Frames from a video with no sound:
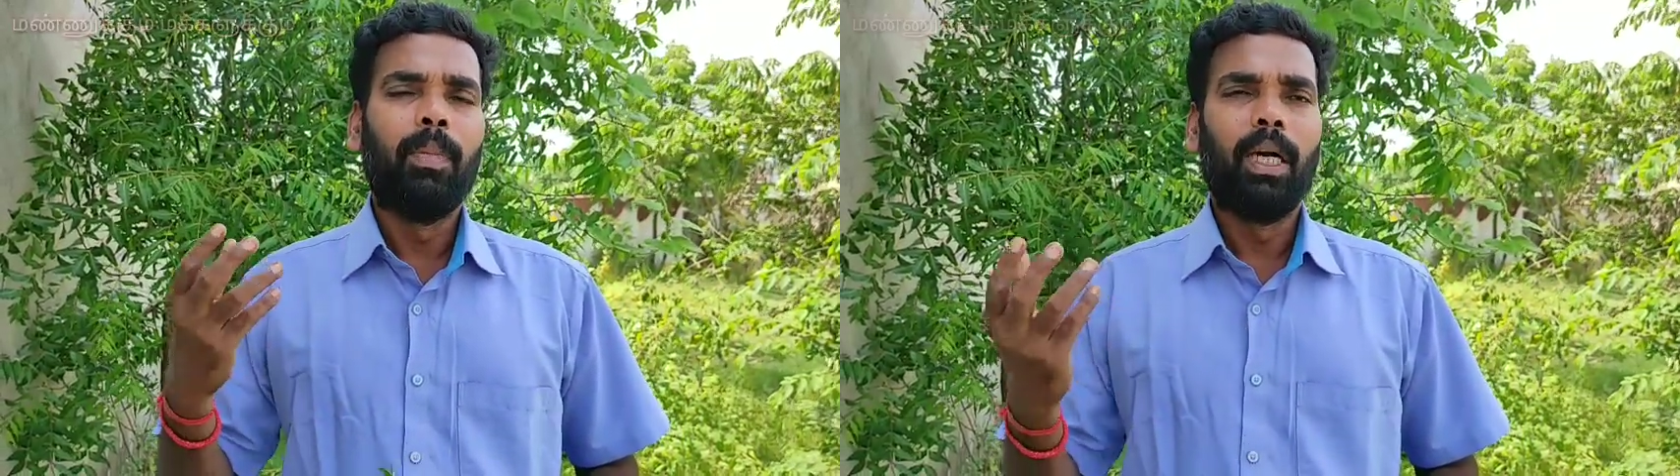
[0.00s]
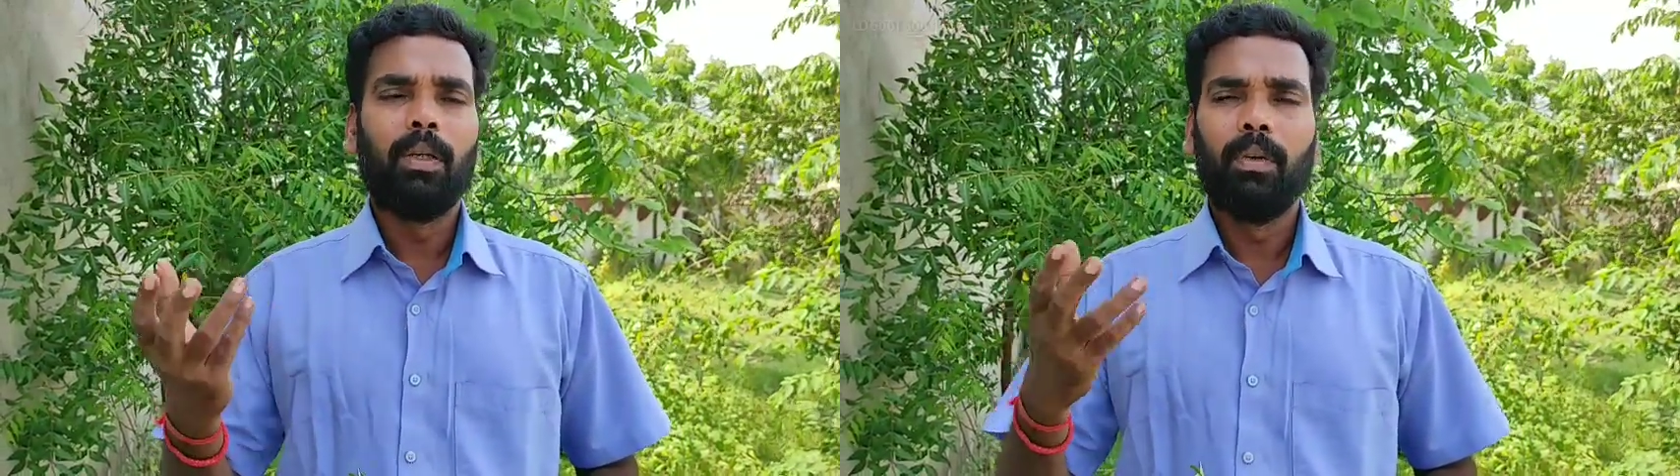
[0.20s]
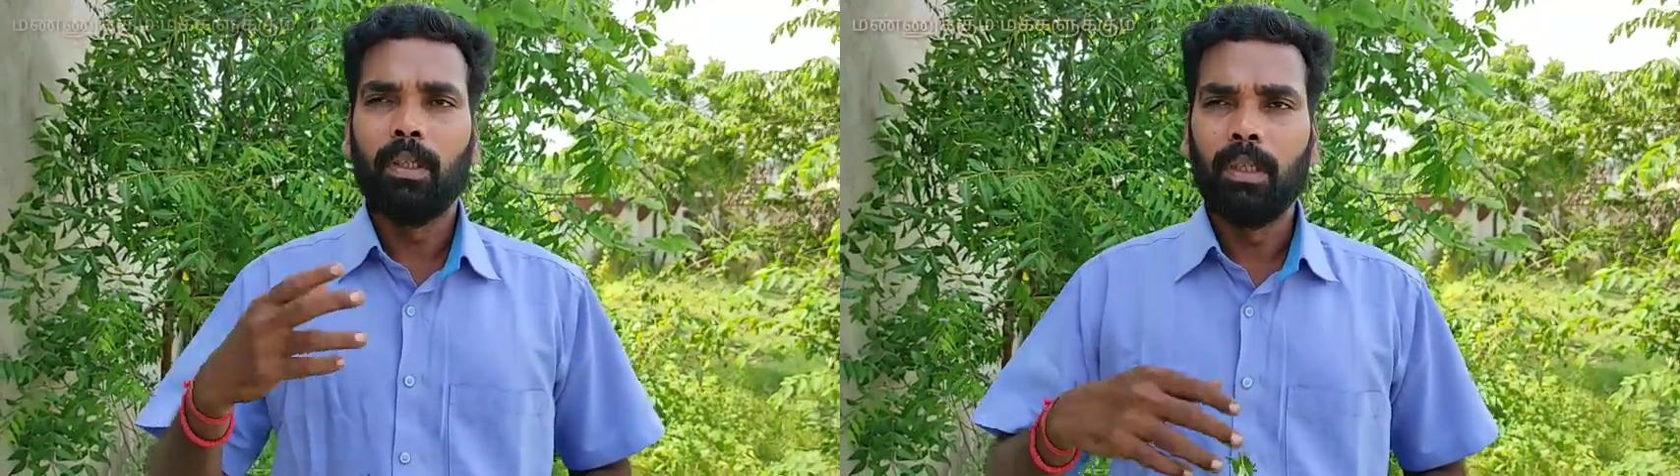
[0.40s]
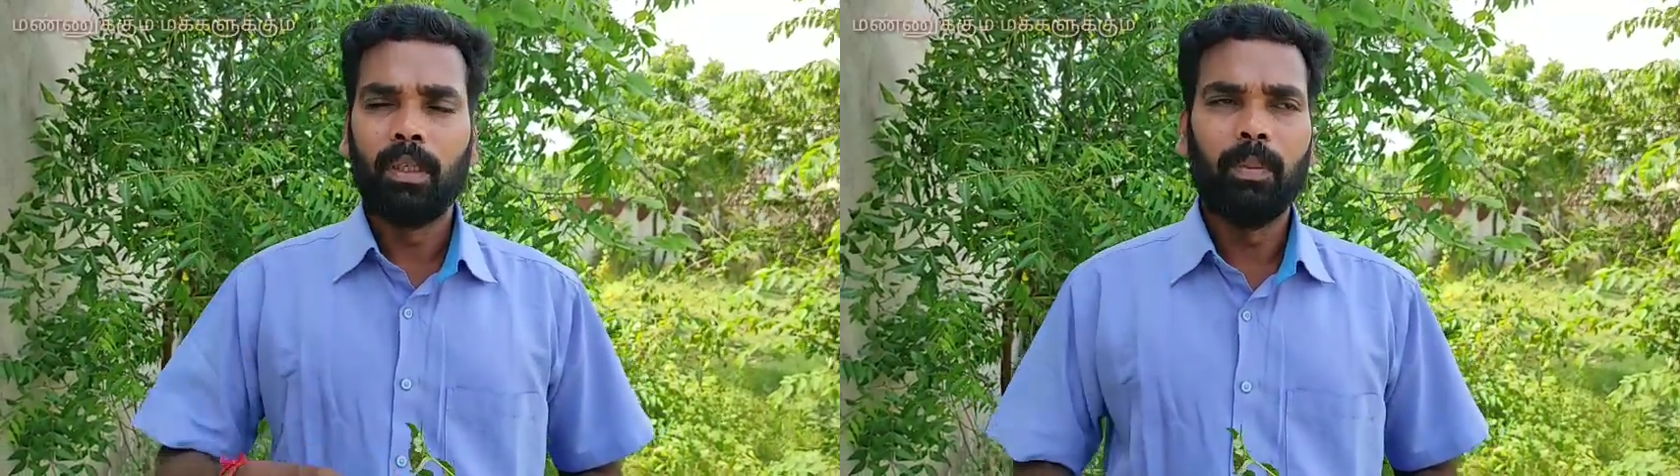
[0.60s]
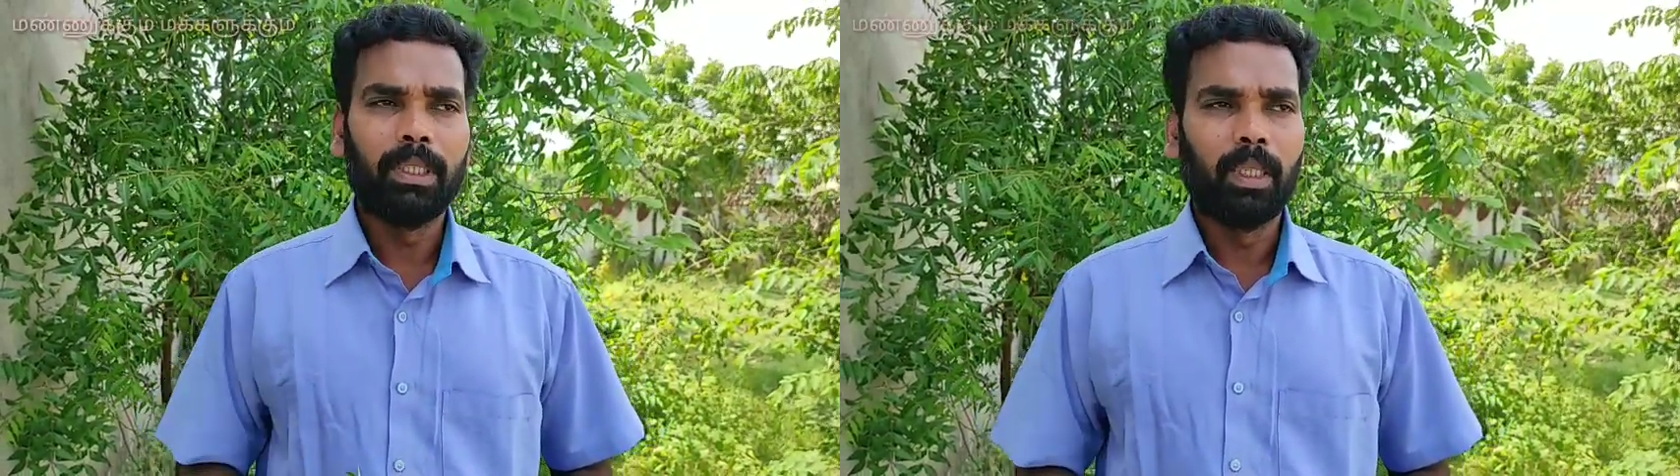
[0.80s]
பால்
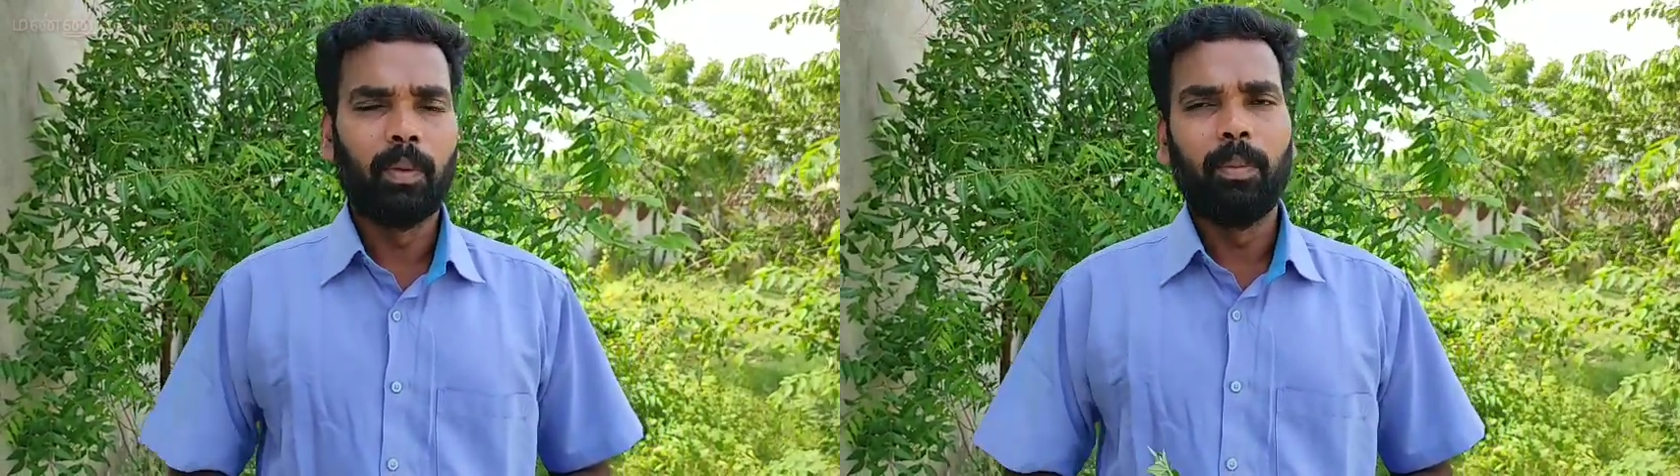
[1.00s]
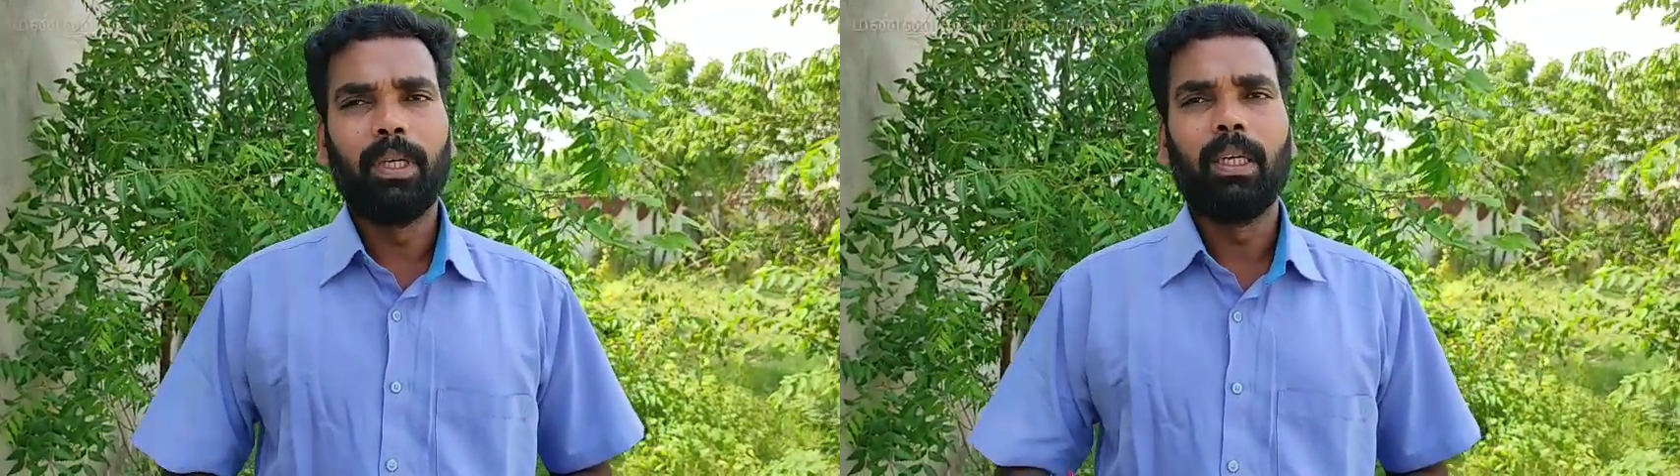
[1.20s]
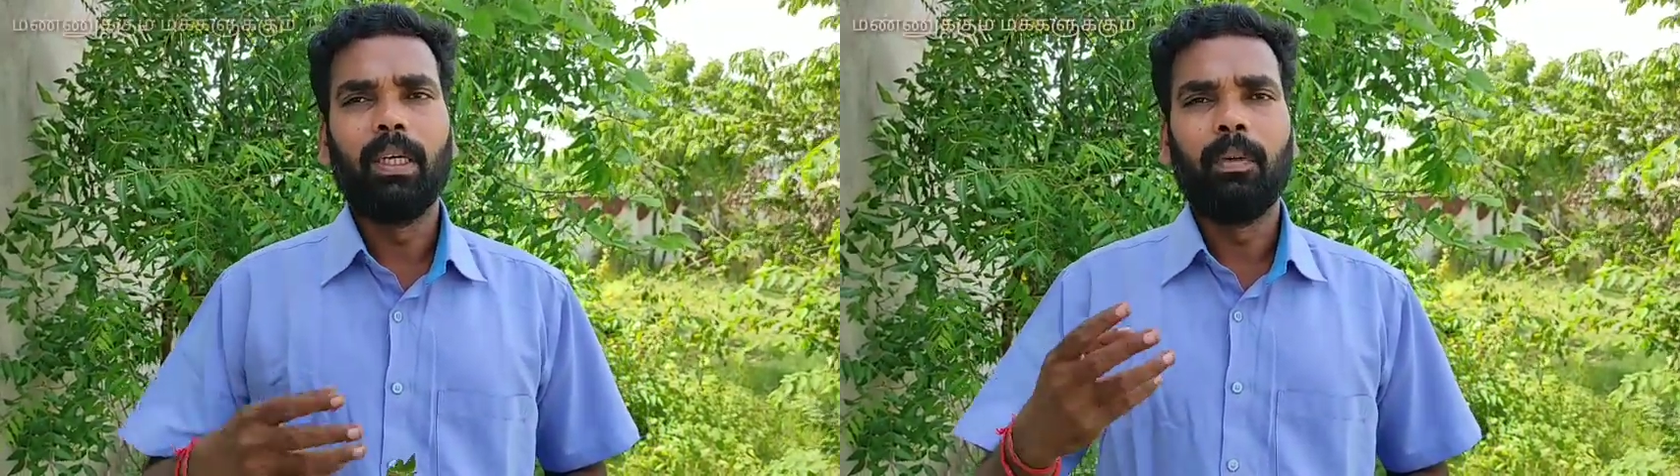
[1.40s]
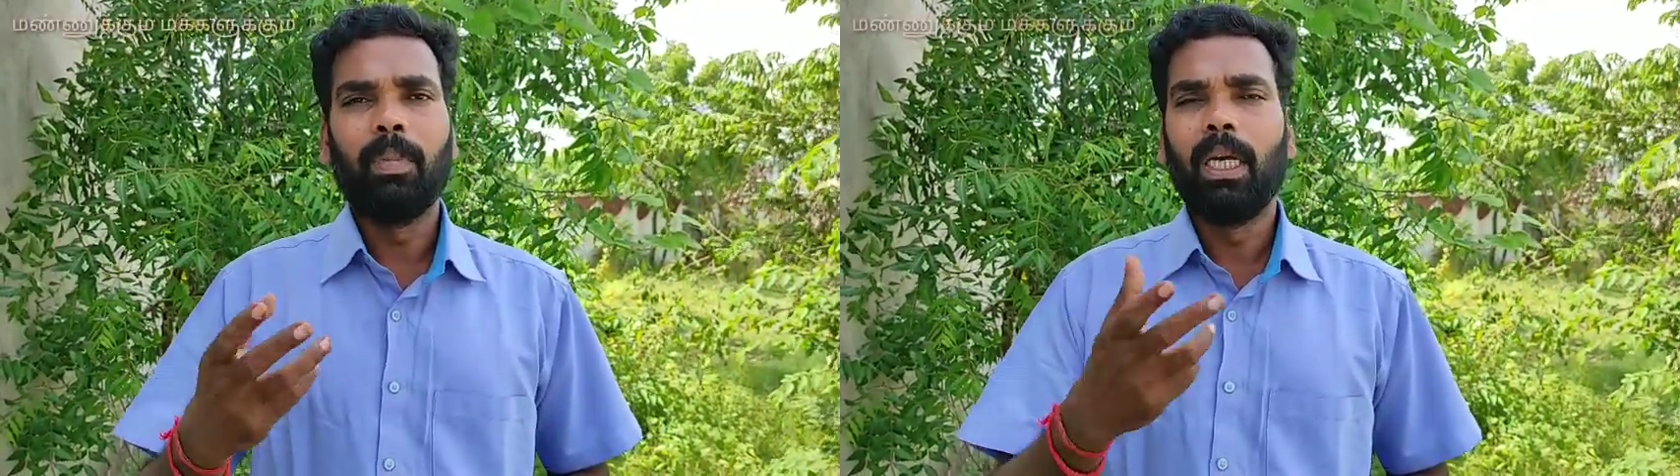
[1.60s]
கொடுக்கறது ரொம்ப சிரமப்படுறாங்க